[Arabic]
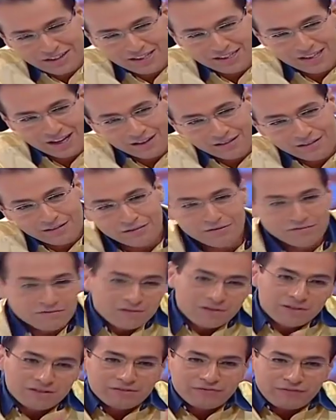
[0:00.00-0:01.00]
نظر
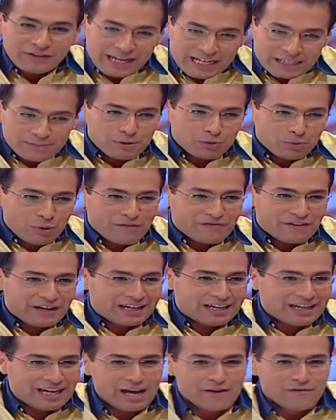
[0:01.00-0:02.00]
في ناس بتوافقك
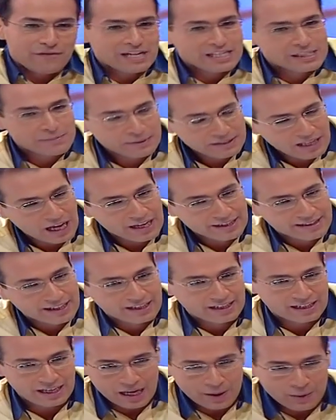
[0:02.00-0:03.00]
عليها في ناس
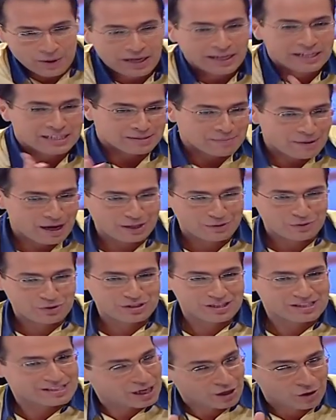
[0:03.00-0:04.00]
بتعارضك عليها ولكن سمعت وجهه
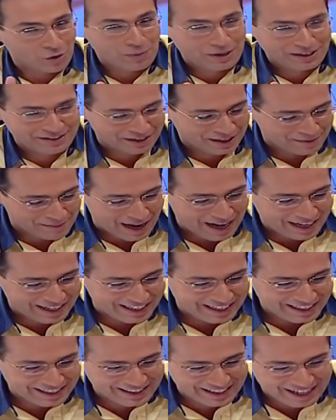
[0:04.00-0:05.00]
نظرك وبحترمها
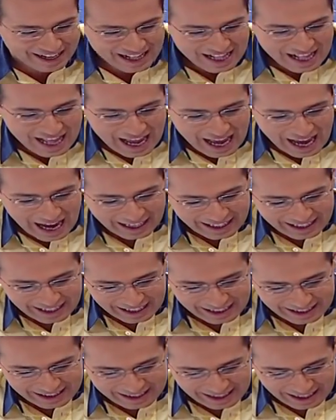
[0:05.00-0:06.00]
اكيد
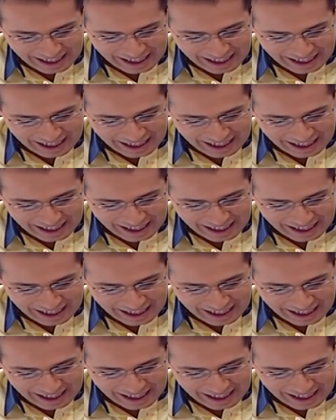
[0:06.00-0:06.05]
اكيد